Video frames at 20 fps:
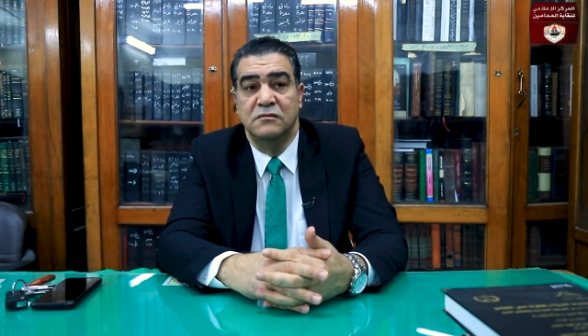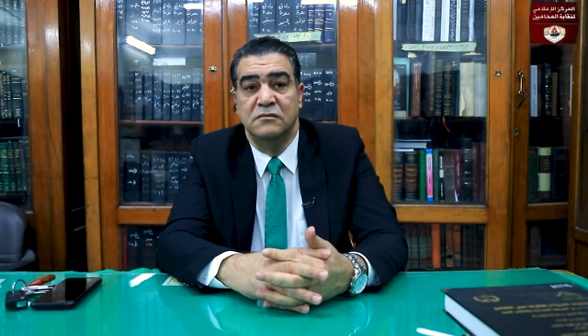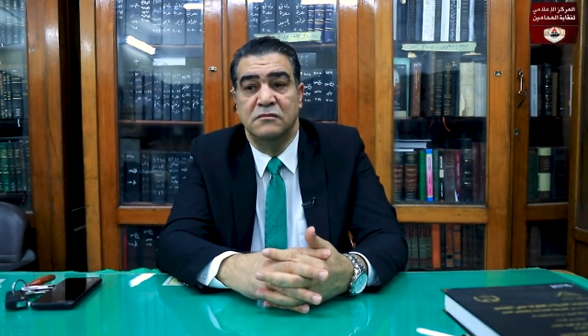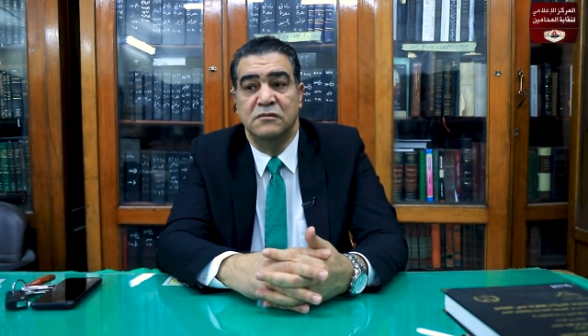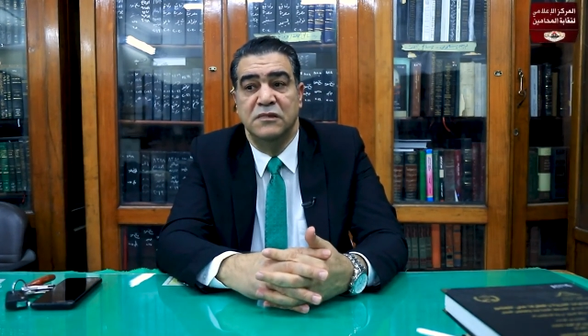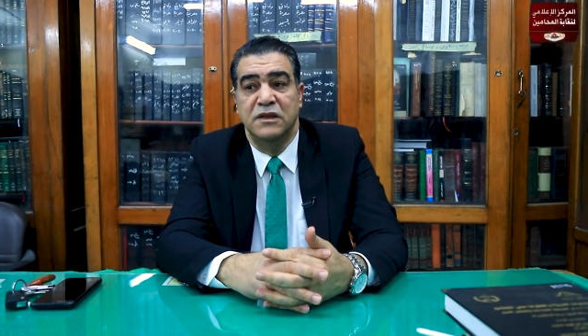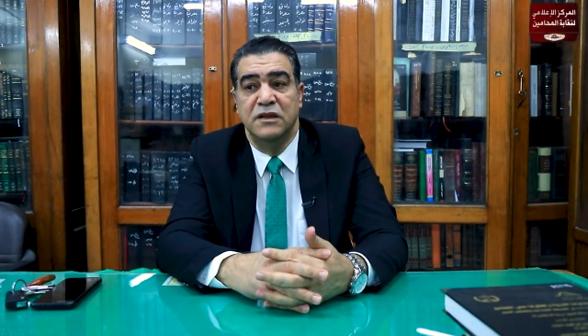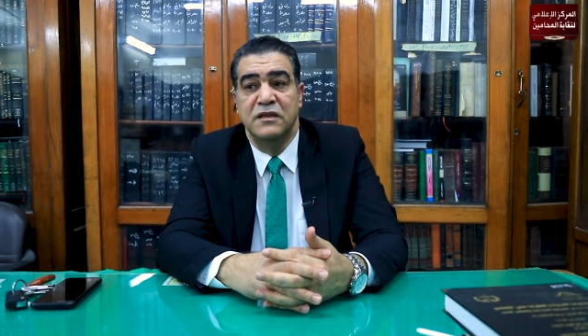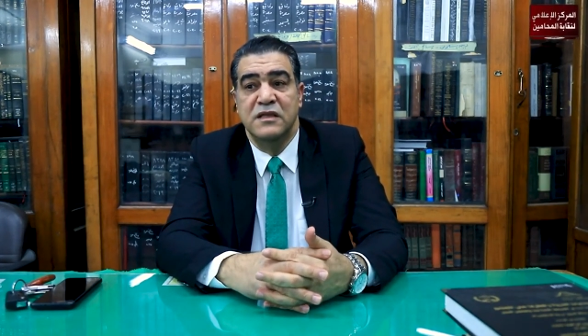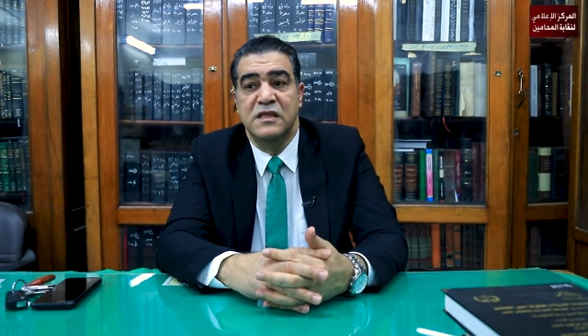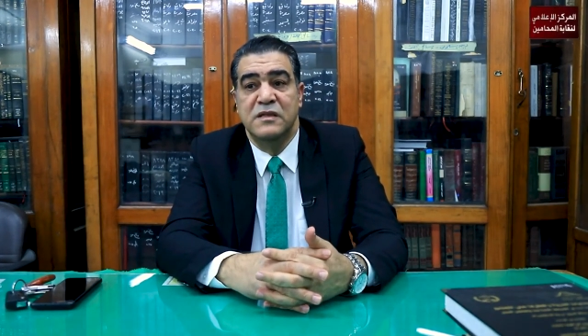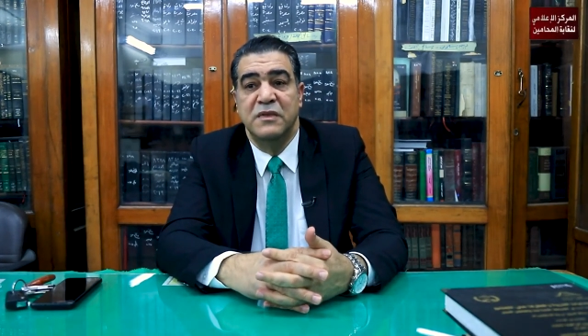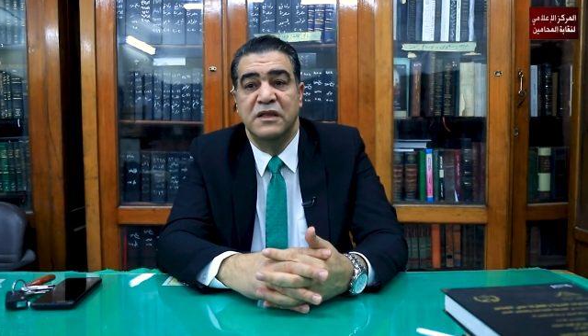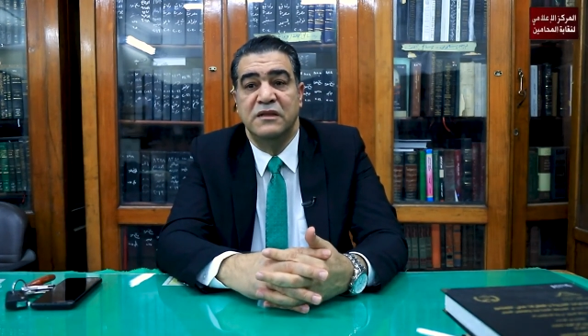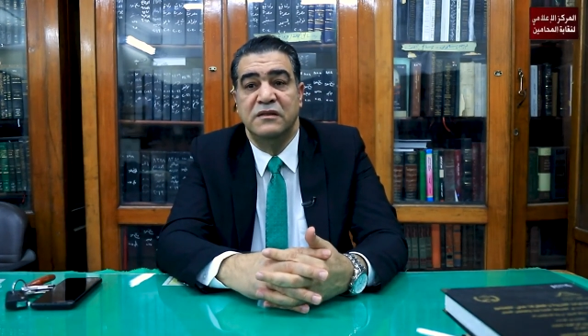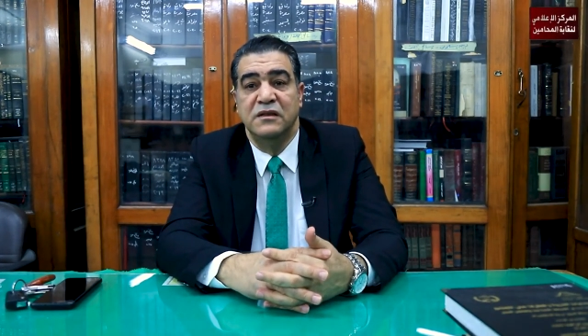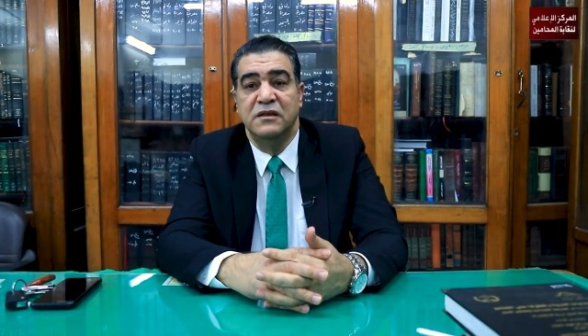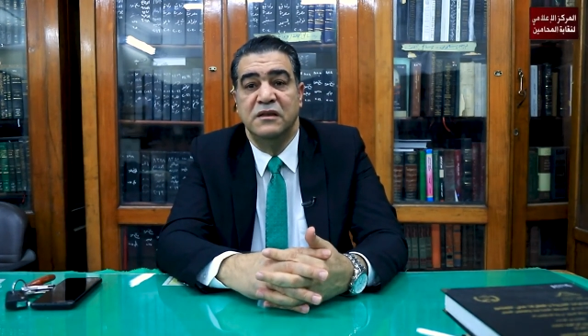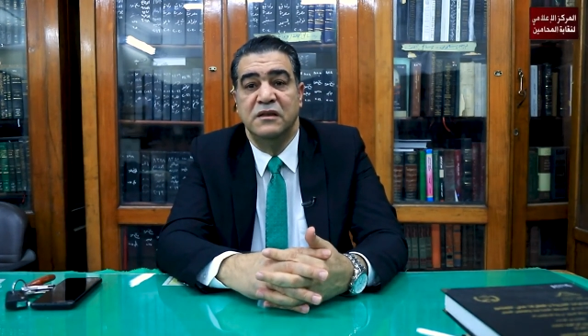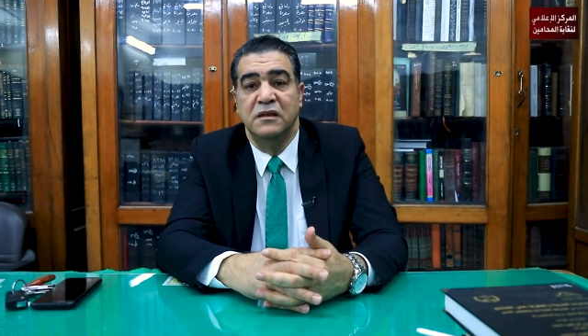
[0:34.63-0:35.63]

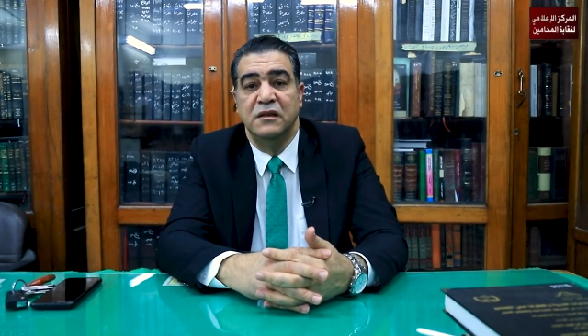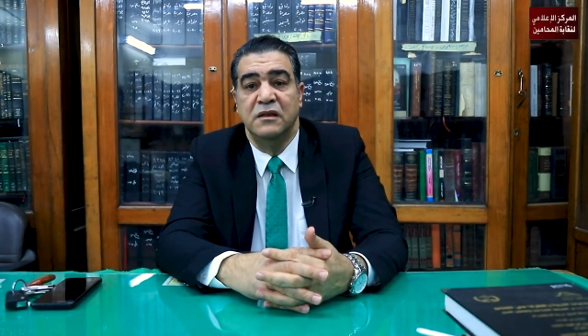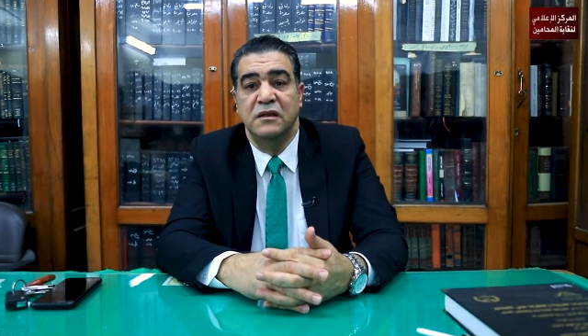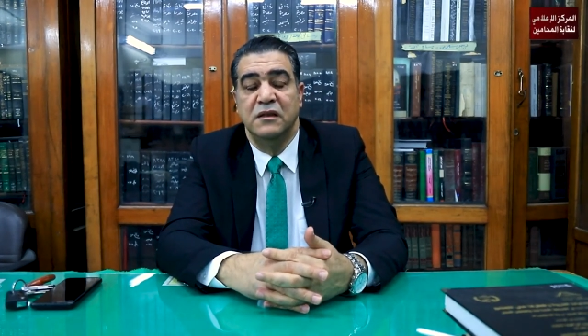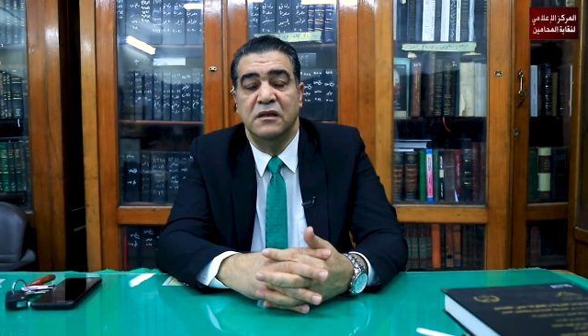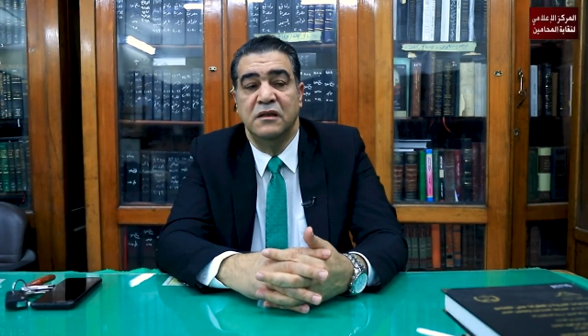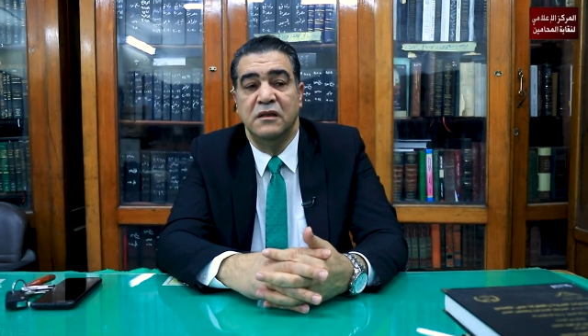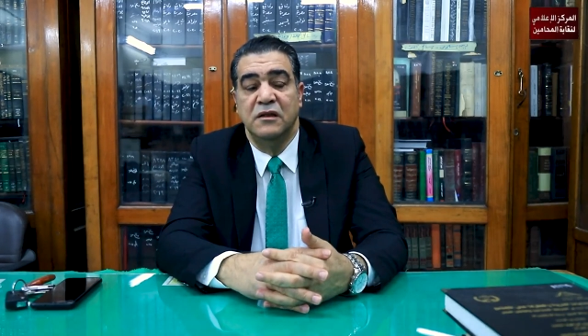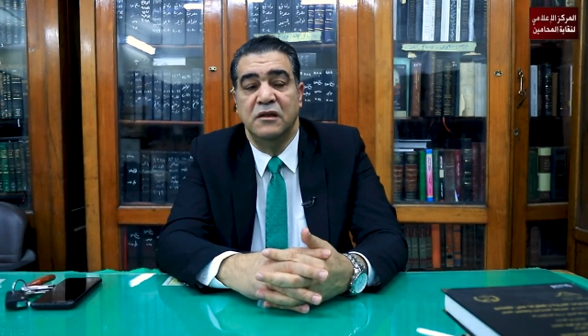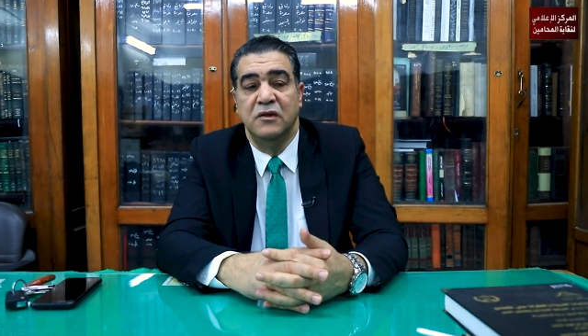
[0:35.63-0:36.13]
بالنسبة آه،